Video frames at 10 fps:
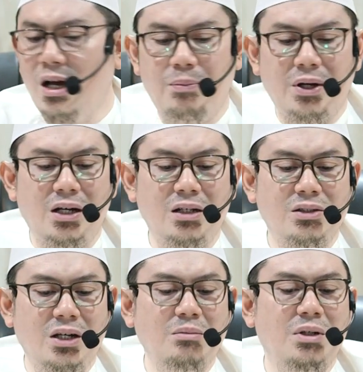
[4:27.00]
apakah
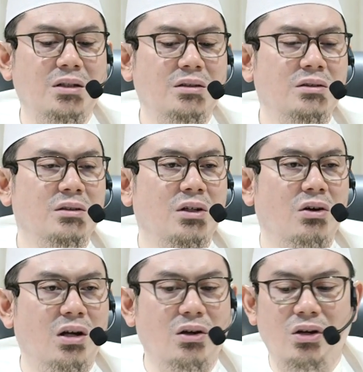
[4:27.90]
sama
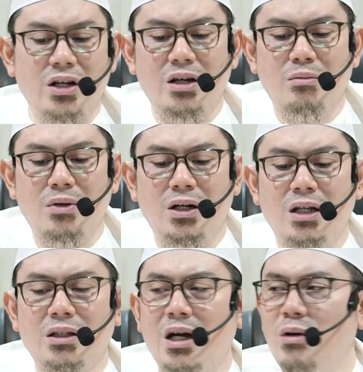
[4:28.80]
orang-orang yang
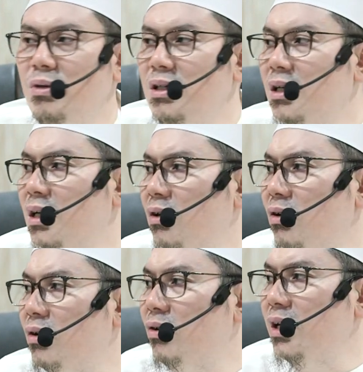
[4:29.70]
mengetahui dengan
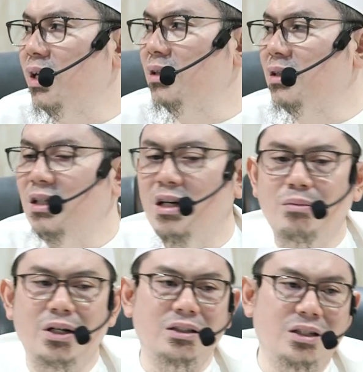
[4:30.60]
orang-orang yang tidak
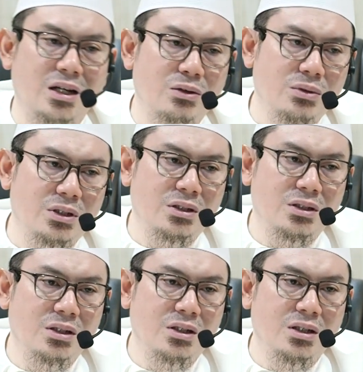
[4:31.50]
mengetahui?
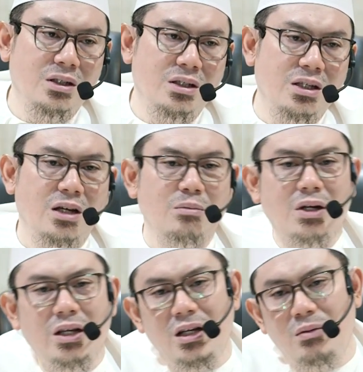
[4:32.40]
Yang
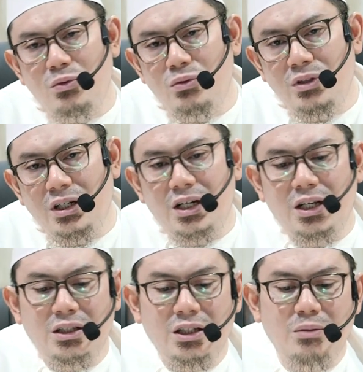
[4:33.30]
berilmu
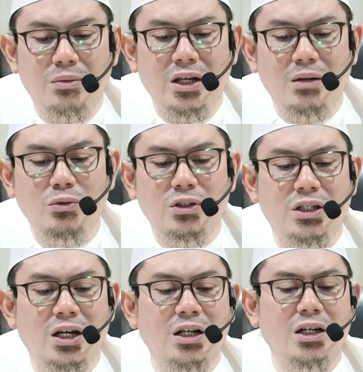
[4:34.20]
dengan yang tidak berilmu
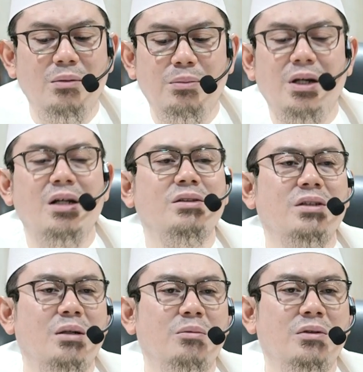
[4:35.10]
tidak akan pernah
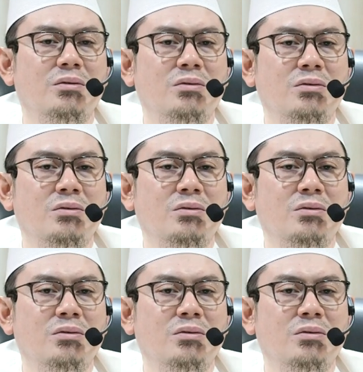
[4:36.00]
sama.